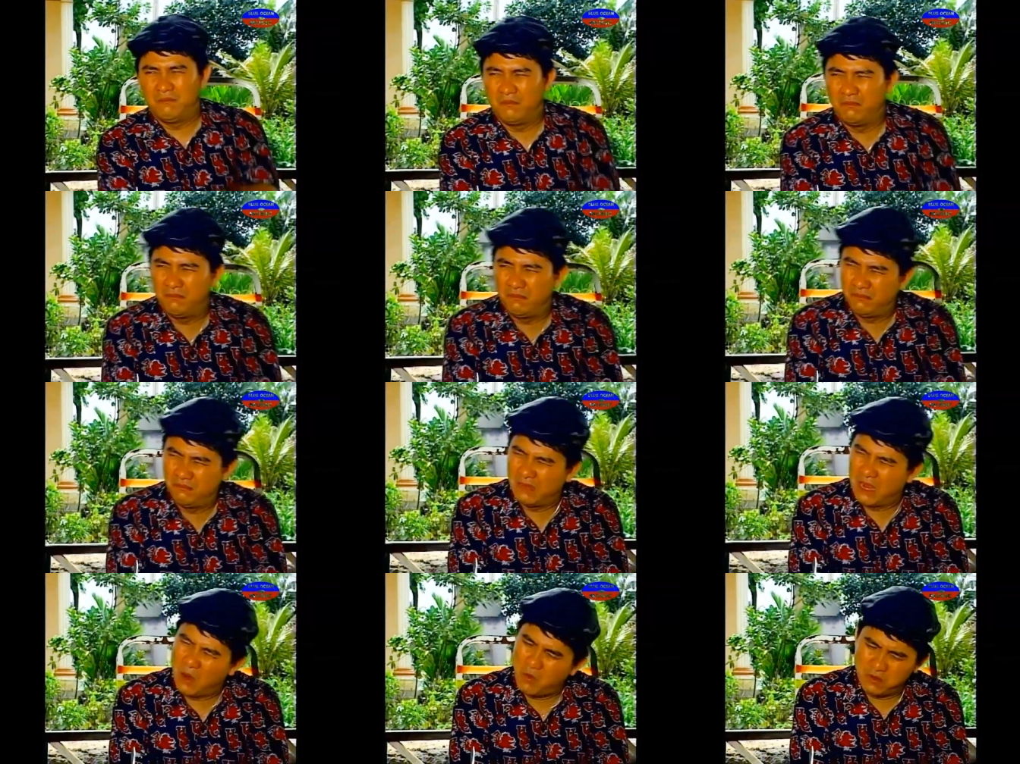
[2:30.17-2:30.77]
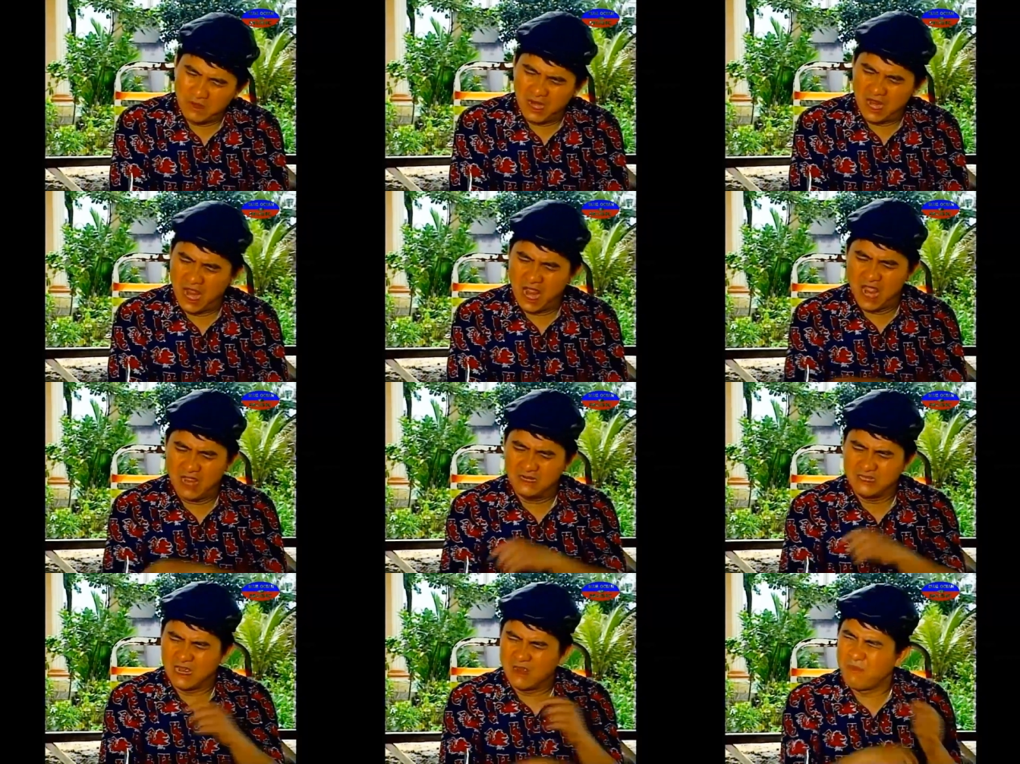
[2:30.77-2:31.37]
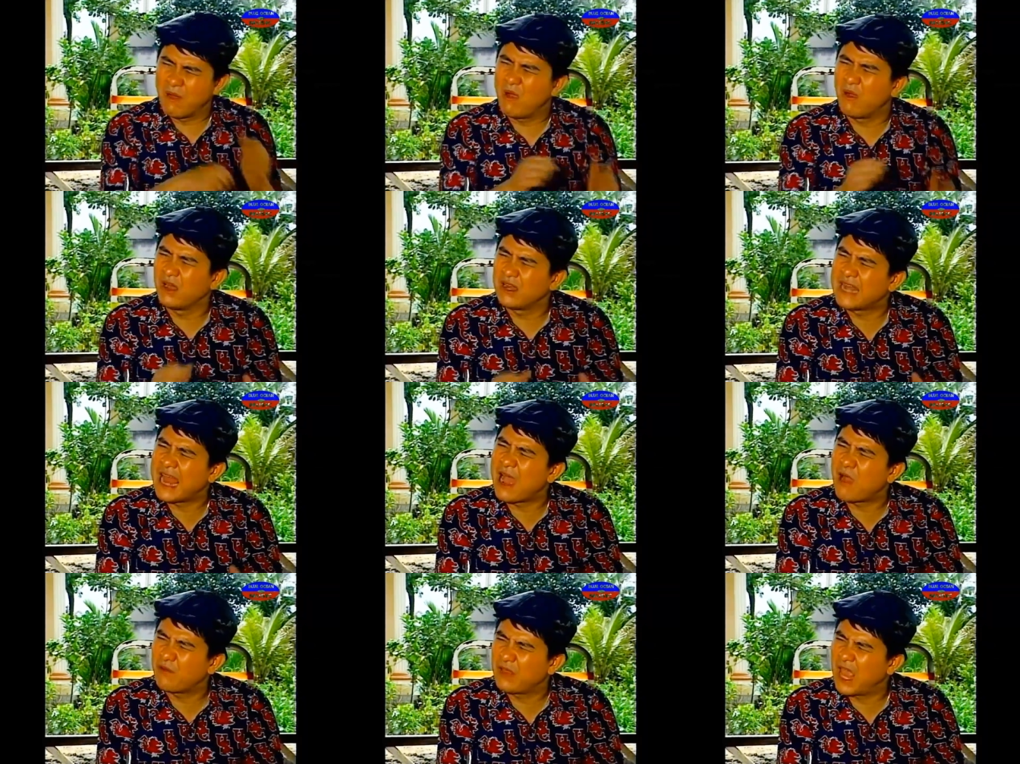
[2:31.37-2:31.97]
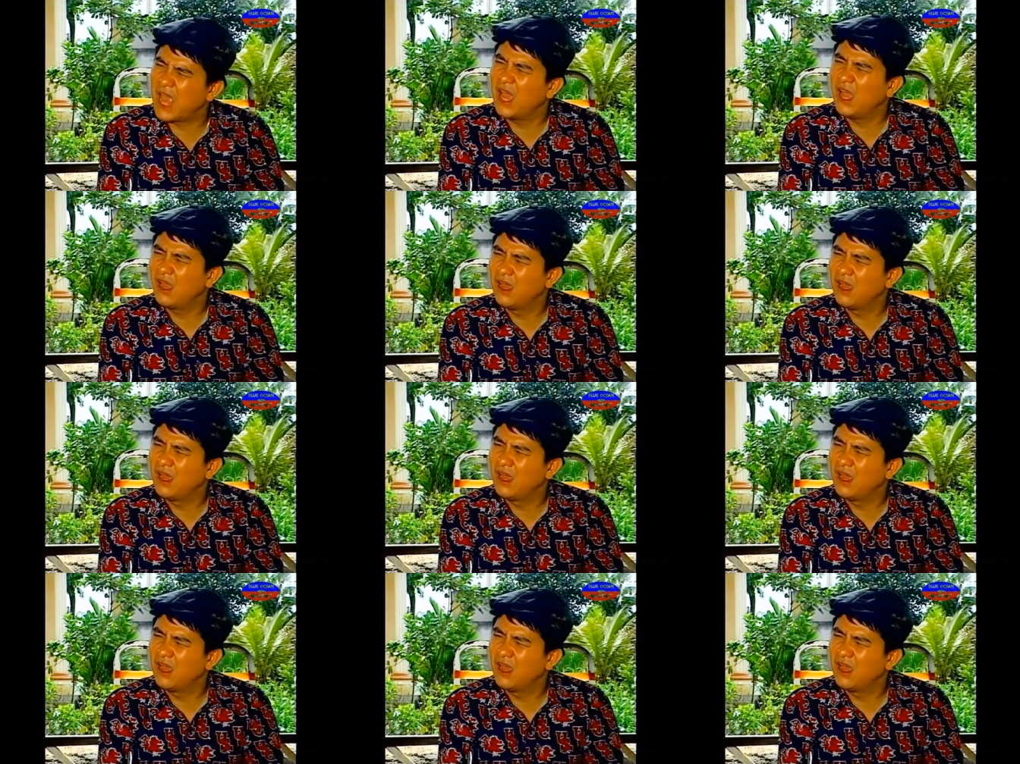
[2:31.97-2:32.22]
mày học nghề thợ mộc hồi nào vậy?